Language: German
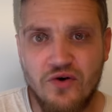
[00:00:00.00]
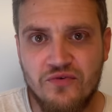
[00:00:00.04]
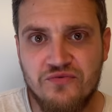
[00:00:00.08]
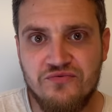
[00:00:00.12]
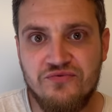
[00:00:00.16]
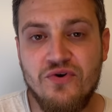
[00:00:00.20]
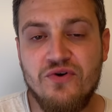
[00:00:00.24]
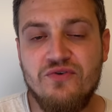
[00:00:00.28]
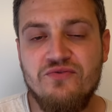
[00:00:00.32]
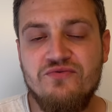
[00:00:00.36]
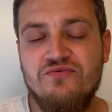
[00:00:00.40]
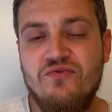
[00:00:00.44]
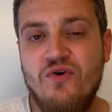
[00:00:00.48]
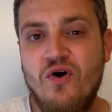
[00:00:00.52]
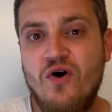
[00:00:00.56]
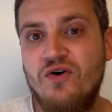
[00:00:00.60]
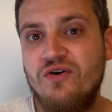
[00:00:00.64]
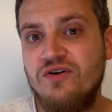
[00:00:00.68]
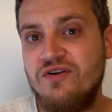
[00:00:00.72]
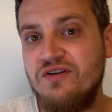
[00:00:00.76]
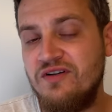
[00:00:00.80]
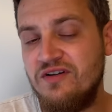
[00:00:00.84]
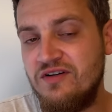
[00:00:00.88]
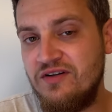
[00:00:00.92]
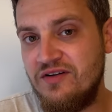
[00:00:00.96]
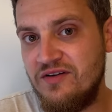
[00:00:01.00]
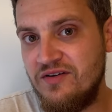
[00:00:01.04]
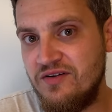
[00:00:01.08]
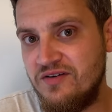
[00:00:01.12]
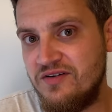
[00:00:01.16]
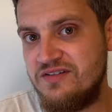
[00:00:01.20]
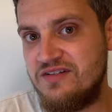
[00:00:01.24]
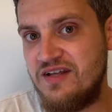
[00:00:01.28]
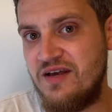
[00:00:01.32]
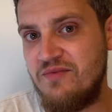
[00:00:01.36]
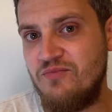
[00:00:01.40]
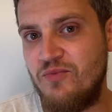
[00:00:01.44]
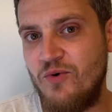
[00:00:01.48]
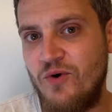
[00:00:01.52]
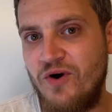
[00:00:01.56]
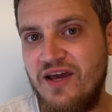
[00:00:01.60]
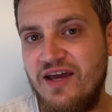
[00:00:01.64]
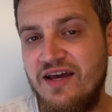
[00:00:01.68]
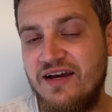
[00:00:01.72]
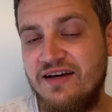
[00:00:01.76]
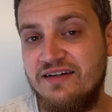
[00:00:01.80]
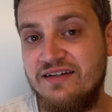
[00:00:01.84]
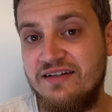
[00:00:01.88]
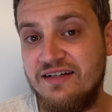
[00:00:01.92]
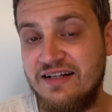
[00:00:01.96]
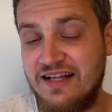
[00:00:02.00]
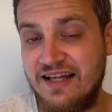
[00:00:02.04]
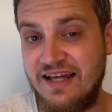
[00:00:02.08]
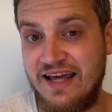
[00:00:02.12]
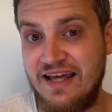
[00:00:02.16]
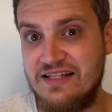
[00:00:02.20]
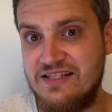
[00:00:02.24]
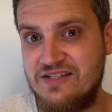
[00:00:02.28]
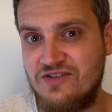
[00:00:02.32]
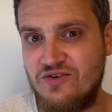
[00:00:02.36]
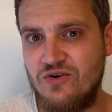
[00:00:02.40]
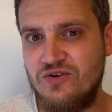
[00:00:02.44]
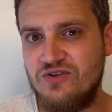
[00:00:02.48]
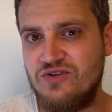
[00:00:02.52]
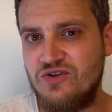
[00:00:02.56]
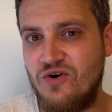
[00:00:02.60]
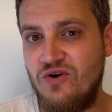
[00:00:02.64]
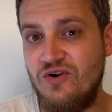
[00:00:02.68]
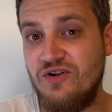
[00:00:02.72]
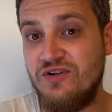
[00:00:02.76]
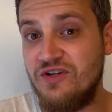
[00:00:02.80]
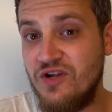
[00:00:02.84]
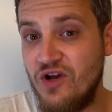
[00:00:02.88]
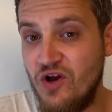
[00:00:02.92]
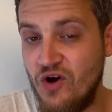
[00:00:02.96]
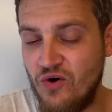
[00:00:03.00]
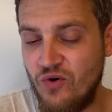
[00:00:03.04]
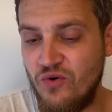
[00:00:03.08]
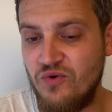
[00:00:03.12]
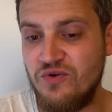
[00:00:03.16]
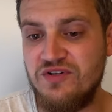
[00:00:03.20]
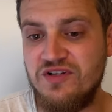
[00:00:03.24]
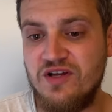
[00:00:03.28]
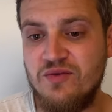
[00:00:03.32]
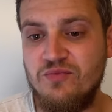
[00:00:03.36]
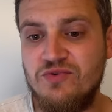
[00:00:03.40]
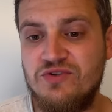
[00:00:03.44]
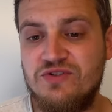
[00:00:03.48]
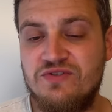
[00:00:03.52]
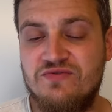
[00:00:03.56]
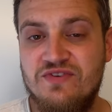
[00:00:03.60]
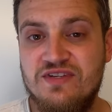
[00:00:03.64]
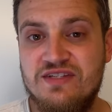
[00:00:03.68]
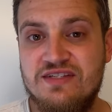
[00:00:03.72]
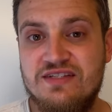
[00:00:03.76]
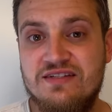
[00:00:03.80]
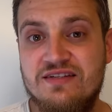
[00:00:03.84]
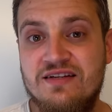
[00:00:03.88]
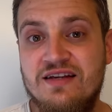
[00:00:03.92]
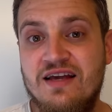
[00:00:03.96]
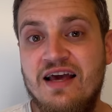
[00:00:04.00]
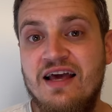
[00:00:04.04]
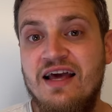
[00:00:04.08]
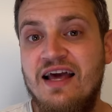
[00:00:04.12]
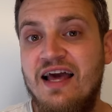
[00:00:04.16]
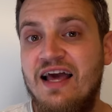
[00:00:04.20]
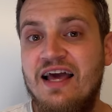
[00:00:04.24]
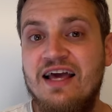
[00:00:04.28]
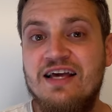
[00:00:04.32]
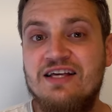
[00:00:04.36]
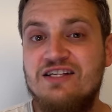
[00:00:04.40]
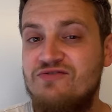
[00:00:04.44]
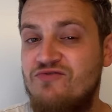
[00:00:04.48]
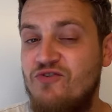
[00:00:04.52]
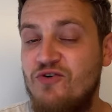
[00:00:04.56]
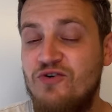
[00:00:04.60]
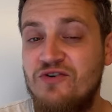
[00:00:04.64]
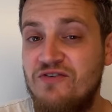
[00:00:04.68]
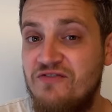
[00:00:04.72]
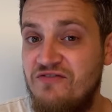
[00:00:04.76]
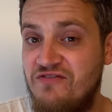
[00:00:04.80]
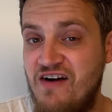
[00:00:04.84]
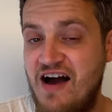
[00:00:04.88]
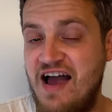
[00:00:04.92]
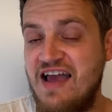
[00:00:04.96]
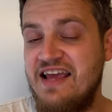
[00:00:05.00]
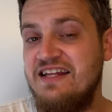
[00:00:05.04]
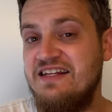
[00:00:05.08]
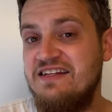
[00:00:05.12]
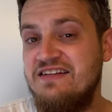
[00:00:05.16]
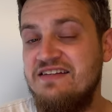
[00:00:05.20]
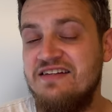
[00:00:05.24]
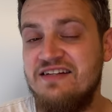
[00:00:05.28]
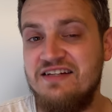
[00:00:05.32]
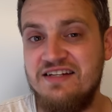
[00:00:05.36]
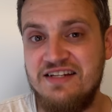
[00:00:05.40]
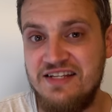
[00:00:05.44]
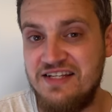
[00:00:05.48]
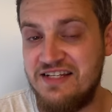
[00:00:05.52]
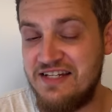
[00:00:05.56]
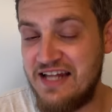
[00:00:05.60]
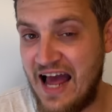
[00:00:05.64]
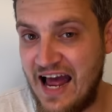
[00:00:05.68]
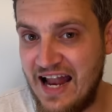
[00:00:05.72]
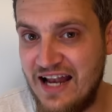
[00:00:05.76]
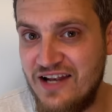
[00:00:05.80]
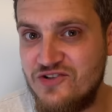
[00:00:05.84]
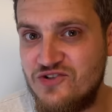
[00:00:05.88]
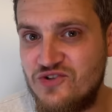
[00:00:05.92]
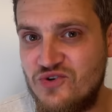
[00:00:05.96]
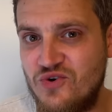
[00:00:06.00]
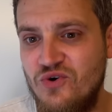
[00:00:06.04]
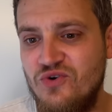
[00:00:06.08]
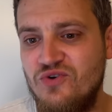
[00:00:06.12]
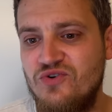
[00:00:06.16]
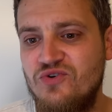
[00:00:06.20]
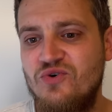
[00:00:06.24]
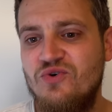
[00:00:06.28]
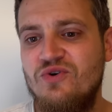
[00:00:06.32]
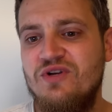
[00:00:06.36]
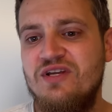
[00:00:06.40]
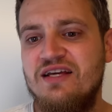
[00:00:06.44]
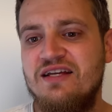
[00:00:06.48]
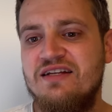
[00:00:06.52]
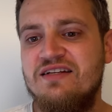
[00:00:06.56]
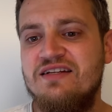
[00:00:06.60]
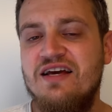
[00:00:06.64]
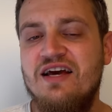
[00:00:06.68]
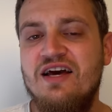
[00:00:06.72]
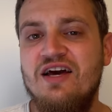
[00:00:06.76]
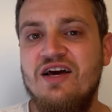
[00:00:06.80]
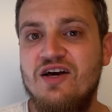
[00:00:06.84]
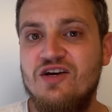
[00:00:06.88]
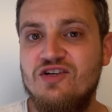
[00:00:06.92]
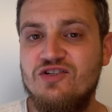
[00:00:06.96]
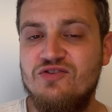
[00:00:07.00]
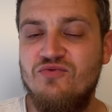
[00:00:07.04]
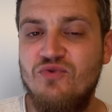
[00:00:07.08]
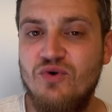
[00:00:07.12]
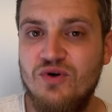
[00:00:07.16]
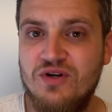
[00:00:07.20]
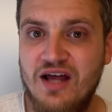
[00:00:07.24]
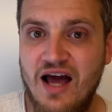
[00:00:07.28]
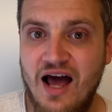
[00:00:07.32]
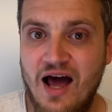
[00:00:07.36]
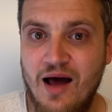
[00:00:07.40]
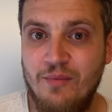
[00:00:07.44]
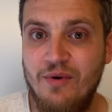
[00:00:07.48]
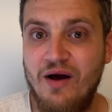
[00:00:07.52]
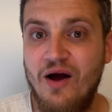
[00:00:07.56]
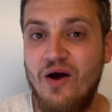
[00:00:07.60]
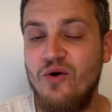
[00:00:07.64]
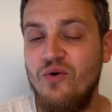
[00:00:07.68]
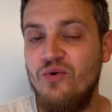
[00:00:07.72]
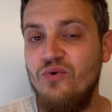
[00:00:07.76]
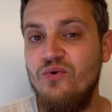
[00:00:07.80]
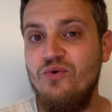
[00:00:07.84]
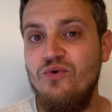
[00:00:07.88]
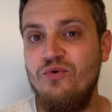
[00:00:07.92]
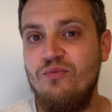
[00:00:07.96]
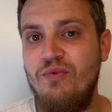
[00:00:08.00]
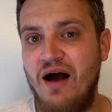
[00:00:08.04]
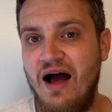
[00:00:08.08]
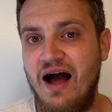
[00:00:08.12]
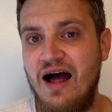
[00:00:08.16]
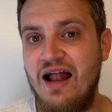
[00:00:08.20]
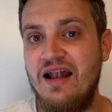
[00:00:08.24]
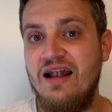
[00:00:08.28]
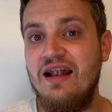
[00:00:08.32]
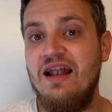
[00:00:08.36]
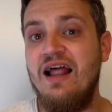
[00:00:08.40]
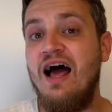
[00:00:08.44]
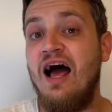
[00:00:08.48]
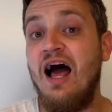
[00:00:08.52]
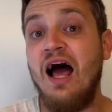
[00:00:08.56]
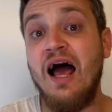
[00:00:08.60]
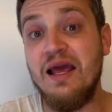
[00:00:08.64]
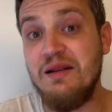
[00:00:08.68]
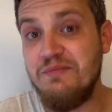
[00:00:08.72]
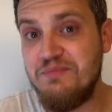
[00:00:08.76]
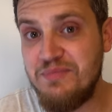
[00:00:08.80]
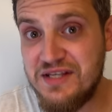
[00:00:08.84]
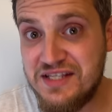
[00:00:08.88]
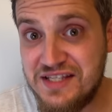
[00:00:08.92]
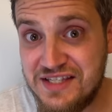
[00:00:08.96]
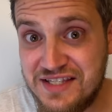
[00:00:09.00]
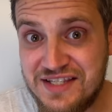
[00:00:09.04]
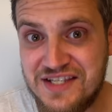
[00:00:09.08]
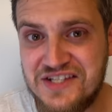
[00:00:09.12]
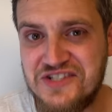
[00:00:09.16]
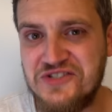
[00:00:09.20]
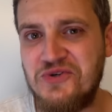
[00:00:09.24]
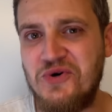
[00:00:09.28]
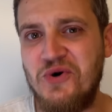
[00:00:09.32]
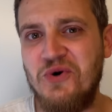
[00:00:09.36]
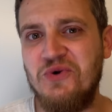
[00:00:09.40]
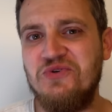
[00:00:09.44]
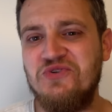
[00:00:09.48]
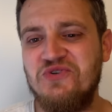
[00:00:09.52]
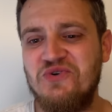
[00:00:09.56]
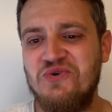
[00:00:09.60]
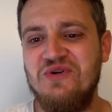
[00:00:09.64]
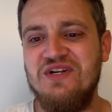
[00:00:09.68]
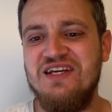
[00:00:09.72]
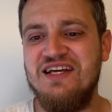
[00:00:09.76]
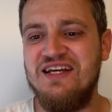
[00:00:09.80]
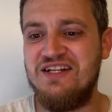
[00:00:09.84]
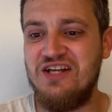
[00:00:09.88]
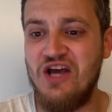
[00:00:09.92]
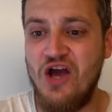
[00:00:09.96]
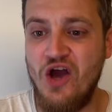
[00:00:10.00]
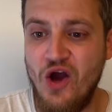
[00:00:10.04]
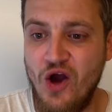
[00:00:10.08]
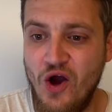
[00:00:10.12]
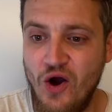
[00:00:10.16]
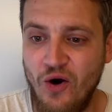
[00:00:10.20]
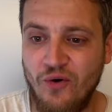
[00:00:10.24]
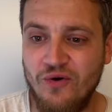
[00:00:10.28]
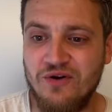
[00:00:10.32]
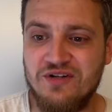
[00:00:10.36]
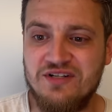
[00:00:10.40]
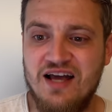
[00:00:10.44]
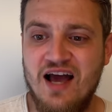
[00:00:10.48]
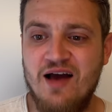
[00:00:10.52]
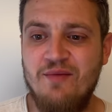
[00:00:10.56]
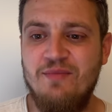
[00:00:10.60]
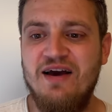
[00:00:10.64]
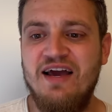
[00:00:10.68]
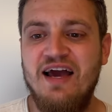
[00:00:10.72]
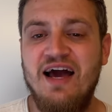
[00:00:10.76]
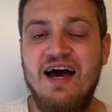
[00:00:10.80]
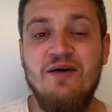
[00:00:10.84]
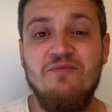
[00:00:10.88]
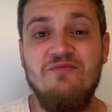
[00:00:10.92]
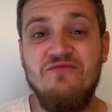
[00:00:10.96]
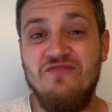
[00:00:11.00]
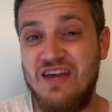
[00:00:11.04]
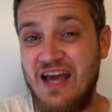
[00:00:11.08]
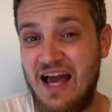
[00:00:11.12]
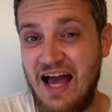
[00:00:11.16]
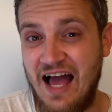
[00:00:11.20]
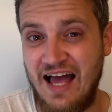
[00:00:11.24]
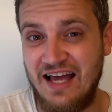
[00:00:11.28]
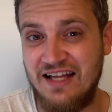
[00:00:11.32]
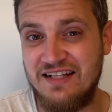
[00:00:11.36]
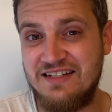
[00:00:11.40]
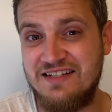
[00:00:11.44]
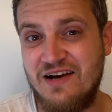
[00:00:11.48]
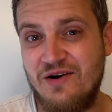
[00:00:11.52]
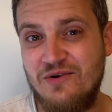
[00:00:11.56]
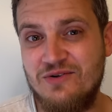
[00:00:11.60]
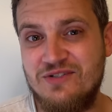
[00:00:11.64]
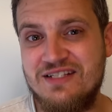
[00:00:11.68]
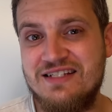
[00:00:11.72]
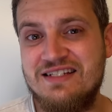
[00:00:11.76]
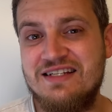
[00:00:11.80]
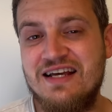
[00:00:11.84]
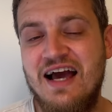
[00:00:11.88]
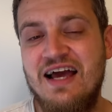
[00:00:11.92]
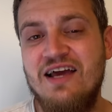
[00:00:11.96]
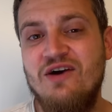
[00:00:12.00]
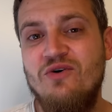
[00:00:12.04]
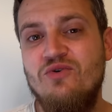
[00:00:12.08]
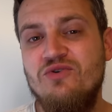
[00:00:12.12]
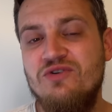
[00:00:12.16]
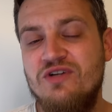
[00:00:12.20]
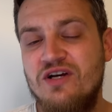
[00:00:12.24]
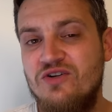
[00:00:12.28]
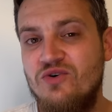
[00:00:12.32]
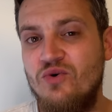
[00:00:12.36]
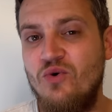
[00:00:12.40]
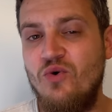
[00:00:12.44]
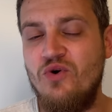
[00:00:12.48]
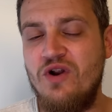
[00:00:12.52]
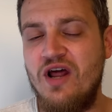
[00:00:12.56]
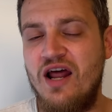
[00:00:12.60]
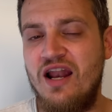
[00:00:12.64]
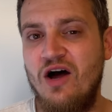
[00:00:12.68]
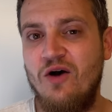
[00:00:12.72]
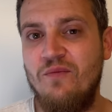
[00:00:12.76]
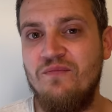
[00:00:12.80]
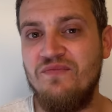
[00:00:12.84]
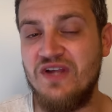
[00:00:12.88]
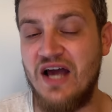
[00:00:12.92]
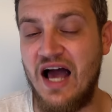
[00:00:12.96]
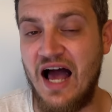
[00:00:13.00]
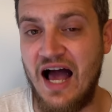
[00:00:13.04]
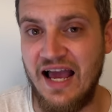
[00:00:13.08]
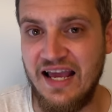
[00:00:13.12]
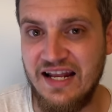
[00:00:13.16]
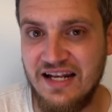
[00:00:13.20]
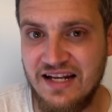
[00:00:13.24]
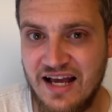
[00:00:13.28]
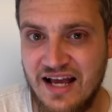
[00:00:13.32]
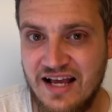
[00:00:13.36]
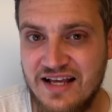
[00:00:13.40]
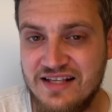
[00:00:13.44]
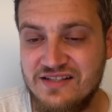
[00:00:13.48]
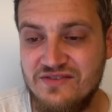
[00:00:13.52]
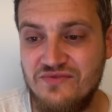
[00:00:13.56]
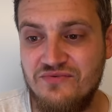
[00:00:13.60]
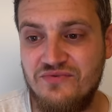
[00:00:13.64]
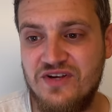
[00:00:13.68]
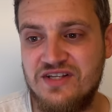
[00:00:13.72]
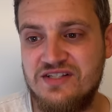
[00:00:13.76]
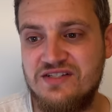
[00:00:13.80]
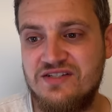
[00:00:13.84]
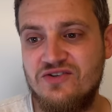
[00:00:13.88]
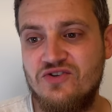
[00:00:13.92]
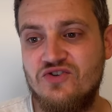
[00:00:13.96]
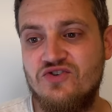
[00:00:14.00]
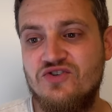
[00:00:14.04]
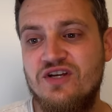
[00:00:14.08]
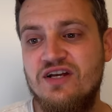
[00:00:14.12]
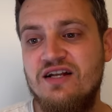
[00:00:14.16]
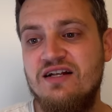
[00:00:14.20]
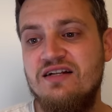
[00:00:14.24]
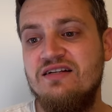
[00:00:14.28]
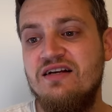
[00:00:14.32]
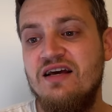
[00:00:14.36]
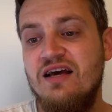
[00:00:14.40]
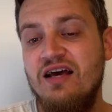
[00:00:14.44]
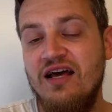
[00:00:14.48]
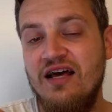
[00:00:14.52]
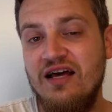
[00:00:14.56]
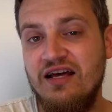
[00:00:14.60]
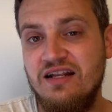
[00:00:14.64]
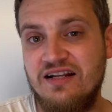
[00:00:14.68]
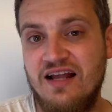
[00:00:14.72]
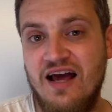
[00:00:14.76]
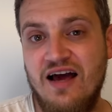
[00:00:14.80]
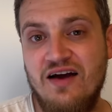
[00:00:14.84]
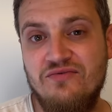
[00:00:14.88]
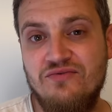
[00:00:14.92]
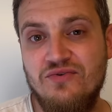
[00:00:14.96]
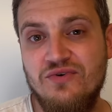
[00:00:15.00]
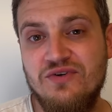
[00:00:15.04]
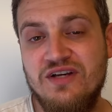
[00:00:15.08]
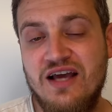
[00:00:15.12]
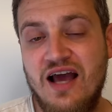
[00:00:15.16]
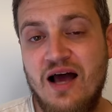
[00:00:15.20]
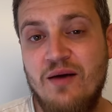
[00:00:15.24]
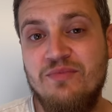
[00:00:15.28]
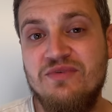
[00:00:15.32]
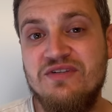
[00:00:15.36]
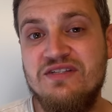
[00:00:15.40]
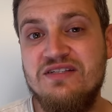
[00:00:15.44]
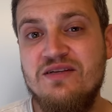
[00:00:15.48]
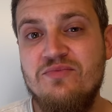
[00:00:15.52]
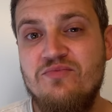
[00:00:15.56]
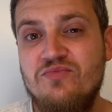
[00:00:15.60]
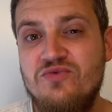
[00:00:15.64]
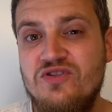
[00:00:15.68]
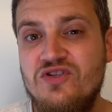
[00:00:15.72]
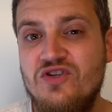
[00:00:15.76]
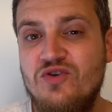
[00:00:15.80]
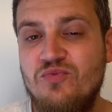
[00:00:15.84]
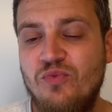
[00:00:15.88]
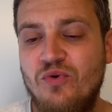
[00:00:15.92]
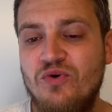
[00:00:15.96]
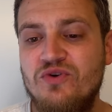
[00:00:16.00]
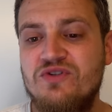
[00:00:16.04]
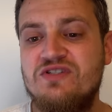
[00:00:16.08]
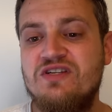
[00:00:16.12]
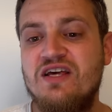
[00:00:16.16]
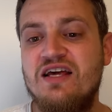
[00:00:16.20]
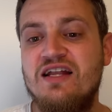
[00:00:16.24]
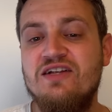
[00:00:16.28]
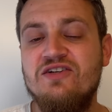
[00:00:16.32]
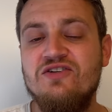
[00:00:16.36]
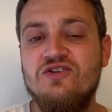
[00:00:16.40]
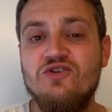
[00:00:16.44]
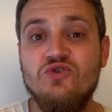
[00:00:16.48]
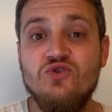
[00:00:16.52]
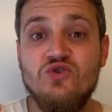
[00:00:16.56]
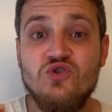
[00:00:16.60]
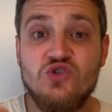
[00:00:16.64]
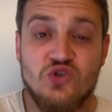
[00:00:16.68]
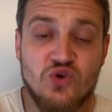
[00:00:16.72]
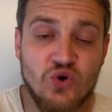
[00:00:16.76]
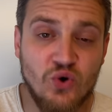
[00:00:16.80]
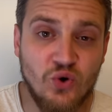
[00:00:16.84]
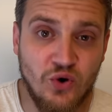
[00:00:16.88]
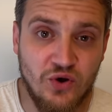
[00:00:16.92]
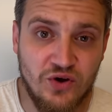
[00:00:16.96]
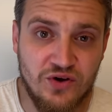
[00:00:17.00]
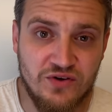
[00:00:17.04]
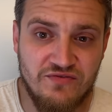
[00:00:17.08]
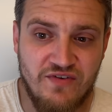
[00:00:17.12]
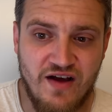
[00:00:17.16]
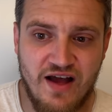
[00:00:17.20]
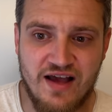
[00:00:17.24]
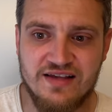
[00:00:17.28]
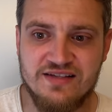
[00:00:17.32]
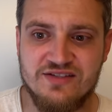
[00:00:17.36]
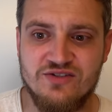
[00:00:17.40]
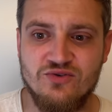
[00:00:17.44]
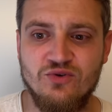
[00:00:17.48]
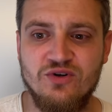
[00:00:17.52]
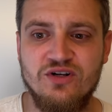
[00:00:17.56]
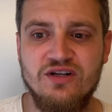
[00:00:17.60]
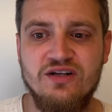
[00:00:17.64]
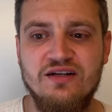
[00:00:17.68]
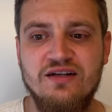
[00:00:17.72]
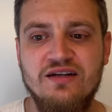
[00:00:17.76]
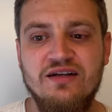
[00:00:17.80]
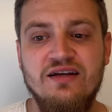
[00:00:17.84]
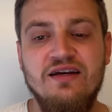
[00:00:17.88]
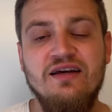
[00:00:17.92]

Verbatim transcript: Fünf Wochen temporäre Grenzkontrollen und ihr müsst wissen, es wurde weit nicht alles kontrolliert. Es wurde aber überall ein bisschen kontrolliert. Und dabei haben wir 8300 unerlaubte Einreisen festgestellt. Davon gab es 70 Prozent Zurückweisungen.